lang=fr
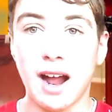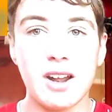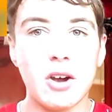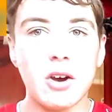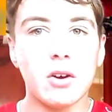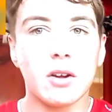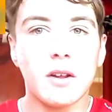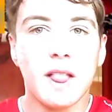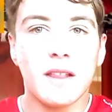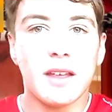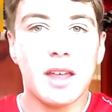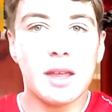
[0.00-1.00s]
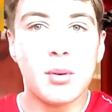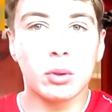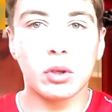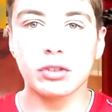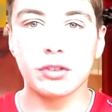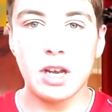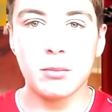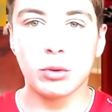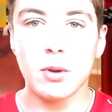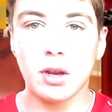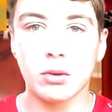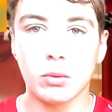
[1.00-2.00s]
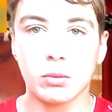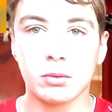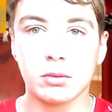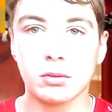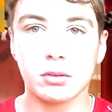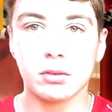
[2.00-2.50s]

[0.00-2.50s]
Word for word: Alors, et pourtant je fais de la musculation.